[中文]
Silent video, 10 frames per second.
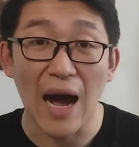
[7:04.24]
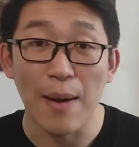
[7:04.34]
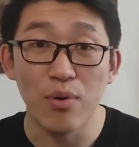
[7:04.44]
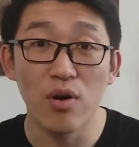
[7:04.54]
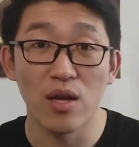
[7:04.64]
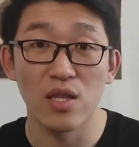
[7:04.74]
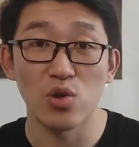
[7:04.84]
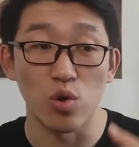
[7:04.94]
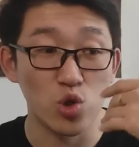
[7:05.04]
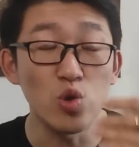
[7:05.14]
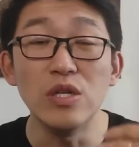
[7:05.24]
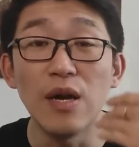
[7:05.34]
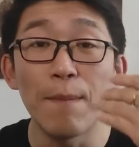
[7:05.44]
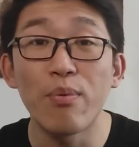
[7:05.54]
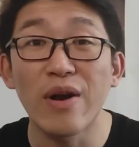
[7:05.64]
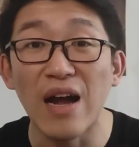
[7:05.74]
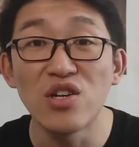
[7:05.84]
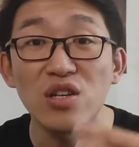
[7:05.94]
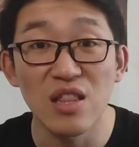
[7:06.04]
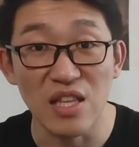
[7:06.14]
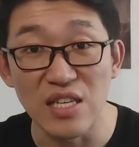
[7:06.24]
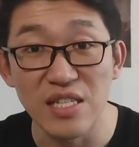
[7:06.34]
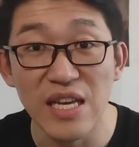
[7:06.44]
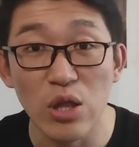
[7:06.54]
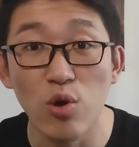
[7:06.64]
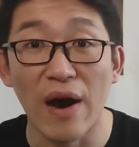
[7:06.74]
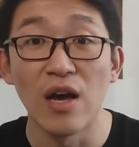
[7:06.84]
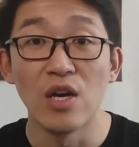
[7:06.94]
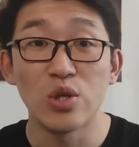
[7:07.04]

打破了那种军人不干政的底线，对吧？